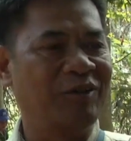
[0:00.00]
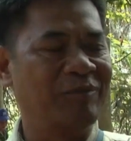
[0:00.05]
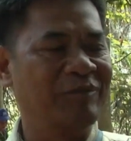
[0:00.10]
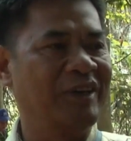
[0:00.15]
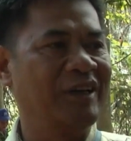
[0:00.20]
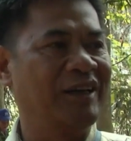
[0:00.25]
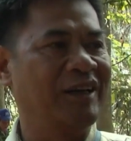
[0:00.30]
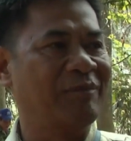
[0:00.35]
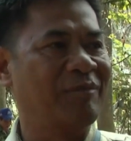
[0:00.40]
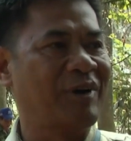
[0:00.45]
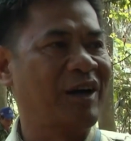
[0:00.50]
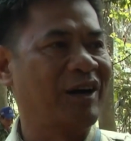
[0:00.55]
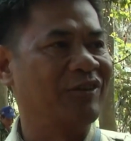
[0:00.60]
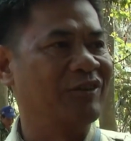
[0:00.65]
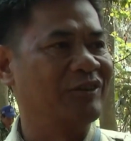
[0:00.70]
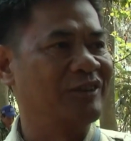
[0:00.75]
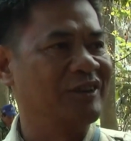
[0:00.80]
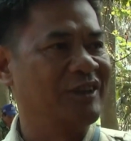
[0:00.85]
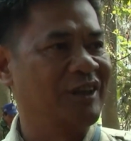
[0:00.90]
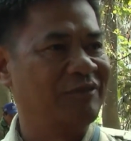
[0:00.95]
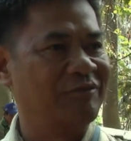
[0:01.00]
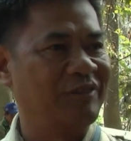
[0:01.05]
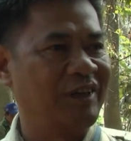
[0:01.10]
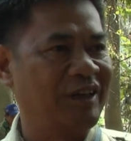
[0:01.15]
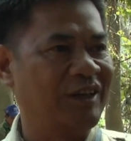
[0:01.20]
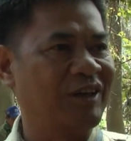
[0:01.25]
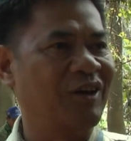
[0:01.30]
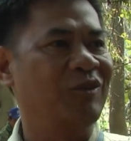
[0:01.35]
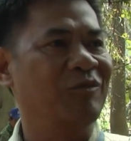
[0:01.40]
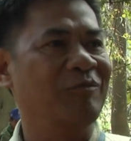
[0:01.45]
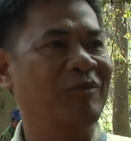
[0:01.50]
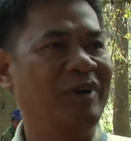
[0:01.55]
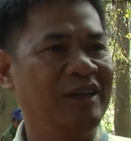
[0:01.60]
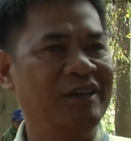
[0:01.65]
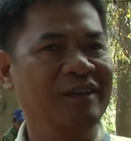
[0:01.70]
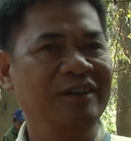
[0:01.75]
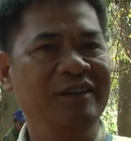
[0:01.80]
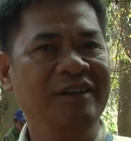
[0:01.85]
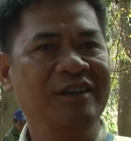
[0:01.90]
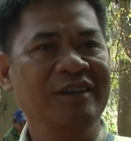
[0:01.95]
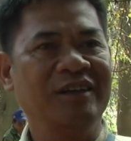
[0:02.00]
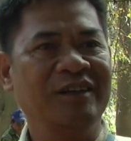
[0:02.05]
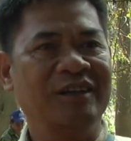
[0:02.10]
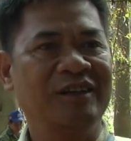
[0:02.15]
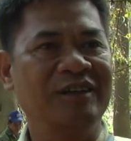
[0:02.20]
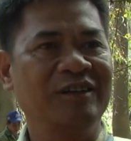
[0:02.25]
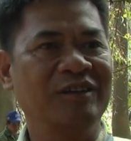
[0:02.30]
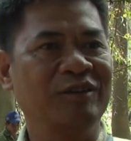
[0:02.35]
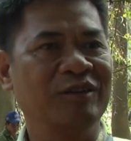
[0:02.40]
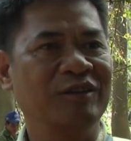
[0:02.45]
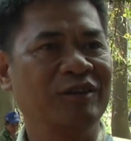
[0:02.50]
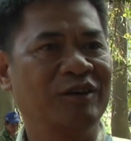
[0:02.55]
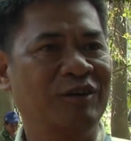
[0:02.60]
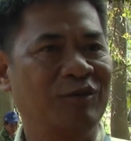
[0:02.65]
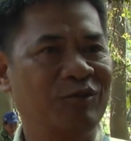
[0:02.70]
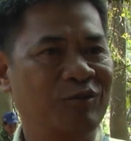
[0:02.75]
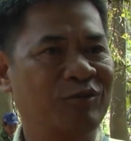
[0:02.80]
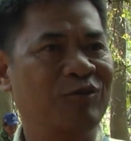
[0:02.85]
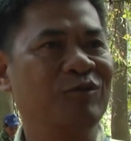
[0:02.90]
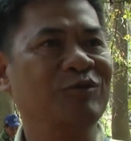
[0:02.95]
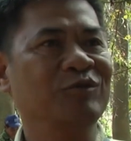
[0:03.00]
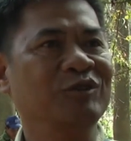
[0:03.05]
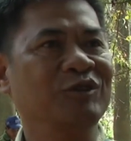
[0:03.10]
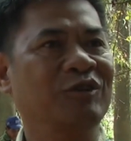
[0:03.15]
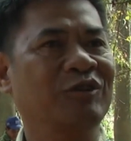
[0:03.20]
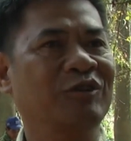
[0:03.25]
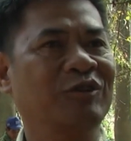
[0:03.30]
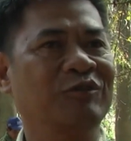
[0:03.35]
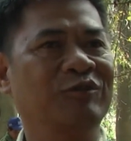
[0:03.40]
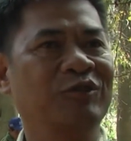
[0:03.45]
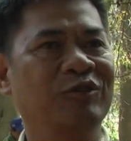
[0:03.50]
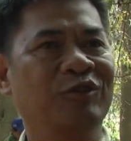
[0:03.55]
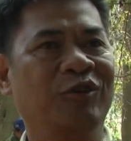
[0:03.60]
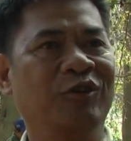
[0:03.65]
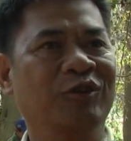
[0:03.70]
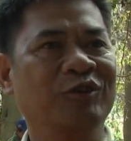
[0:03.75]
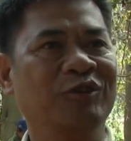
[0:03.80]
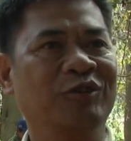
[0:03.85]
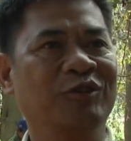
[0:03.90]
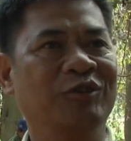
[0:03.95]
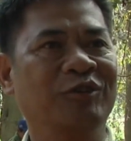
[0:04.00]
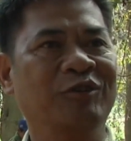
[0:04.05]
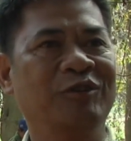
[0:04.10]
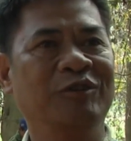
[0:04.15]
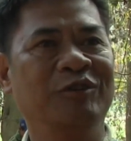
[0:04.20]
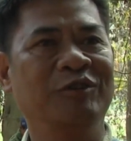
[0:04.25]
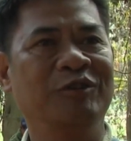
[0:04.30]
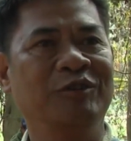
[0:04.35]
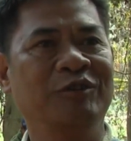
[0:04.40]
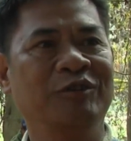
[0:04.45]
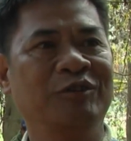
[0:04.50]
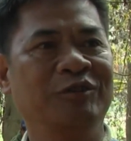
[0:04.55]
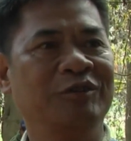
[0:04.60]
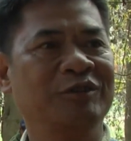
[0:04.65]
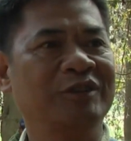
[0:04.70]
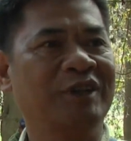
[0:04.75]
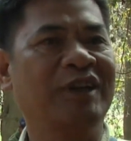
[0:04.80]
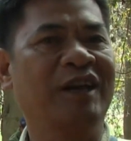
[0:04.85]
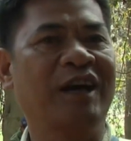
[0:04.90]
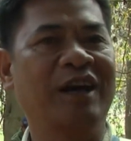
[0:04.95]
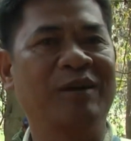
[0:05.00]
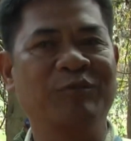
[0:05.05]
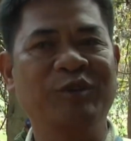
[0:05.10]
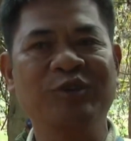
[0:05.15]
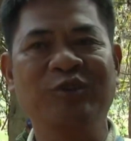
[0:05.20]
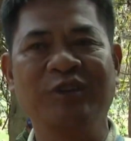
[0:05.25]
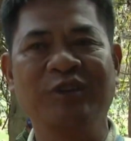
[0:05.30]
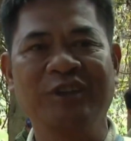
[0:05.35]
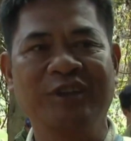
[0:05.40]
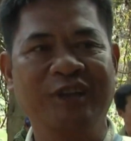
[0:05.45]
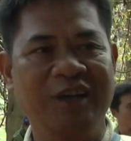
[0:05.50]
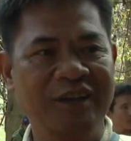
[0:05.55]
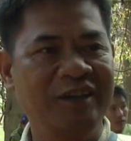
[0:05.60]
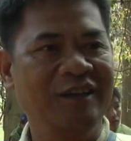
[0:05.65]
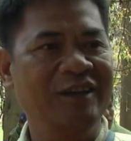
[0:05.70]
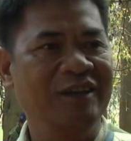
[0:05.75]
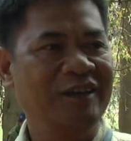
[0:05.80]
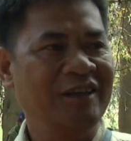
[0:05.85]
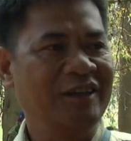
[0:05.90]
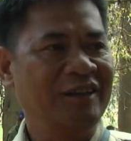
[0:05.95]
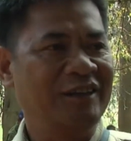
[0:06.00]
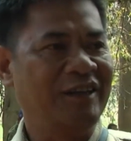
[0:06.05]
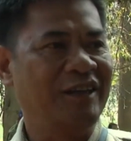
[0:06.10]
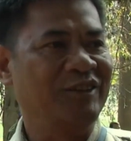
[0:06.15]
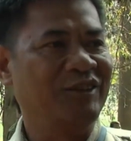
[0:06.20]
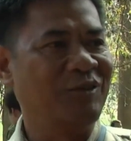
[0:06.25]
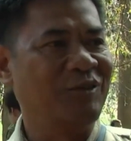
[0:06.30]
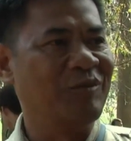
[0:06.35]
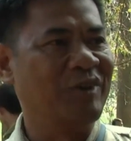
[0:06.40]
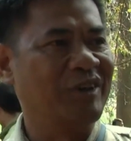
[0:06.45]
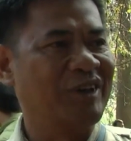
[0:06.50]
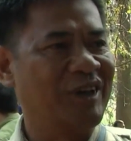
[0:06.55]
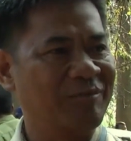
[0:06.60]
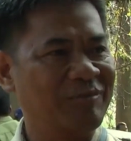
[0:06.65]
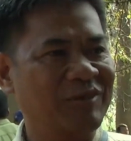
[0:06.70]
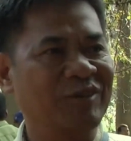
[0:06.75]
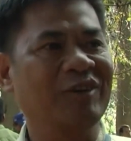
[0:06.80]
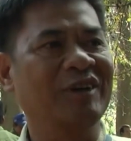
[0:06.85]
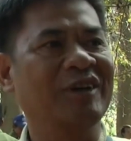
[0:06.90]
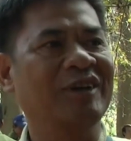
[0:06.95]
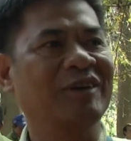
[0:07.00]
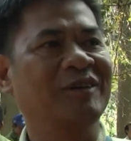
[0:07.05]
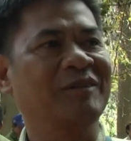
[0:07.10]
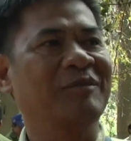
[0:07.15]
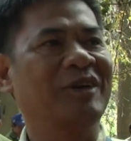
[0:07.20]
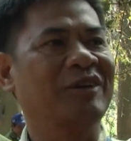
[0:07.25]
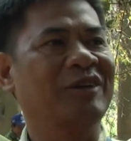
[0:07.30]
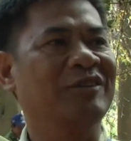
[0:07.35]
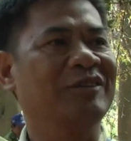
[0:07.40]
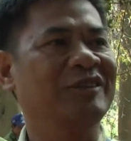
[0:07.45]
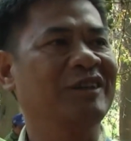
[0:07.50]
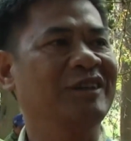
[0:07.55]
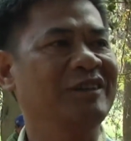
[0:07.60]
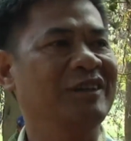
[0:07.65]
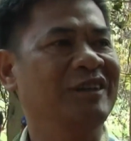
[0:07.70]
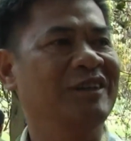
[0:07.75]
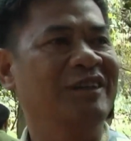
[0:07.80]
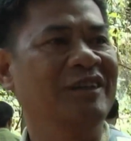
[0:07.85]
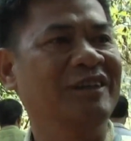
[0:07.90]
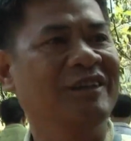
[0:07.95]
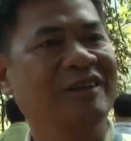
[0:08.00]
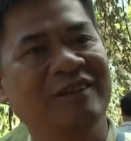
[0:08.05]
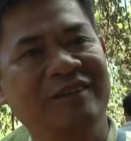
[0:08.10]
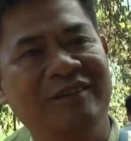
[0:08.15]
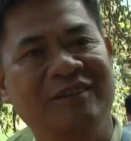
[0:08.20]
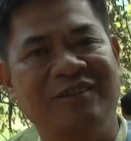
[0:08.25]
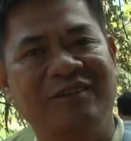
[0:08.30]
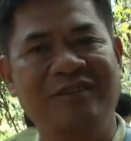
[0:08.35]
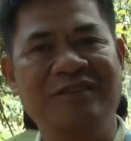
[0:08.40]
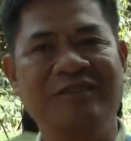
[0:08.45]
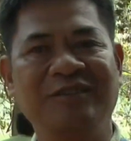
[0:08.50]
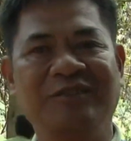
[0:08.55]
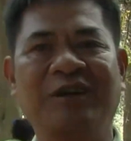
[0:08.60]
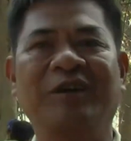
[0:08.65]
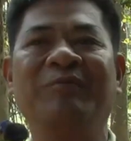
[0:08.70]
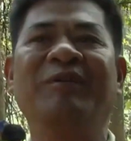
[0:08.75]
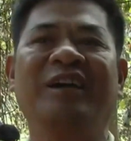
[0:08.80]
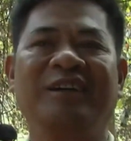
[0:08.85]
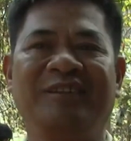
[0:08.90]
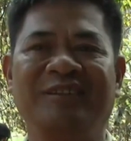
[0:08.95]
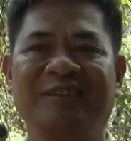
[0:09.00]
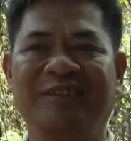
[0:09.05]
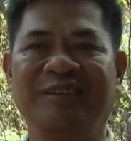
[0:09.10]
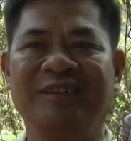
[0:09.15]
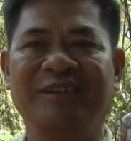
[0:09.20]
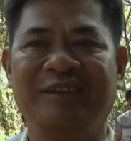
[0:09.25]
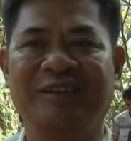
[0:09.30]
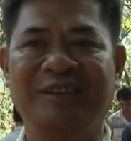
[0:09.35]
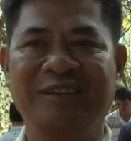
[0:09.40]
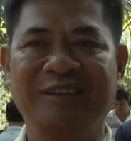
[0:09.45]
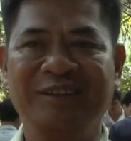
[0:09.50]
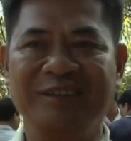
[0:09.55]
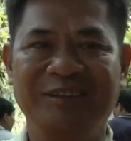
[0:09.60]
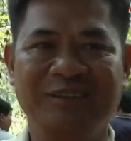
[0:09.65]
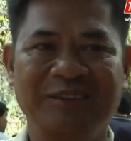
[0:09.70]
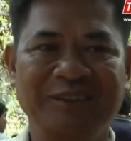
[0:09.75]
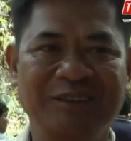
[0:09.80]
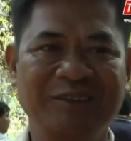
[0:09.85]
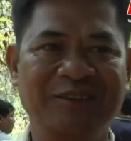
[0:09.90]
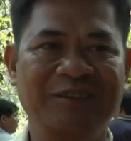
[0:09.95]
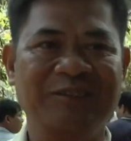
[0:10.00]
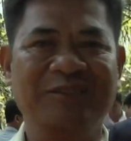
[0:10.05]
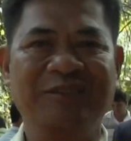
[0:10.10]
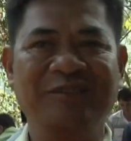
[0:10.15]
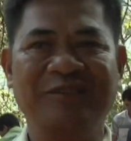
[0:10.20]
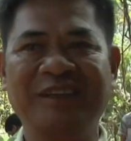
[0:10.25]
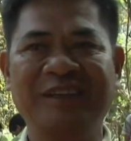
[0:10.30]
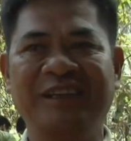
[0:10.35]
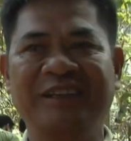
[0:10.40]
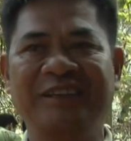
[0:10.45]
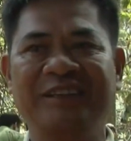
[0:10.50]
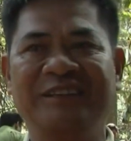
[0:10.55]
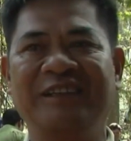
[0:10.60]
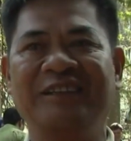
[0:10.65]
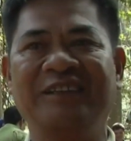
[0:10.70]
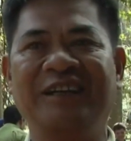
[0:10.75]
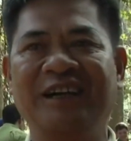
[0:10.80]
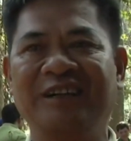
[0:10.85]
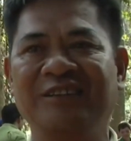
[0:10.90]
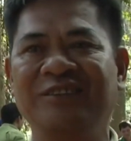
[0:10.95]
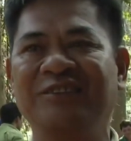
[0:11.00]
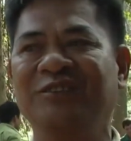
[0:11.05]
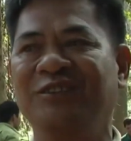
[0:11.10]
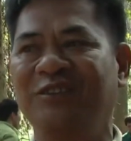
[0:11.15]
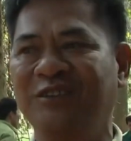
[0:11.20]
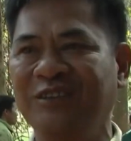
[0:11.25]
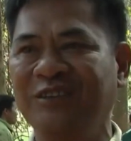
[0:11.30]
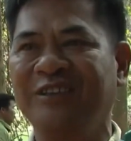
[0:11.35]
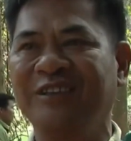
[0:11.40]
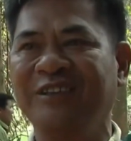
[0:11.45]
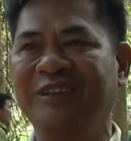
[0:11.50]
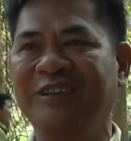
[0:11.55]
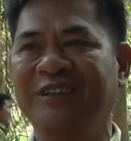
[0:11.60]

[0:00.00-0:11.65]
Hôm nay là bà con nhân dân về cầu may, cầu cúng cho phù hộ cho dân làng buôn thôn ở đây để trong một năm gọi là bà con nhân dân là nó khỏe mạnh, đấy, không có vấn đề xảy ra ở trong thôn.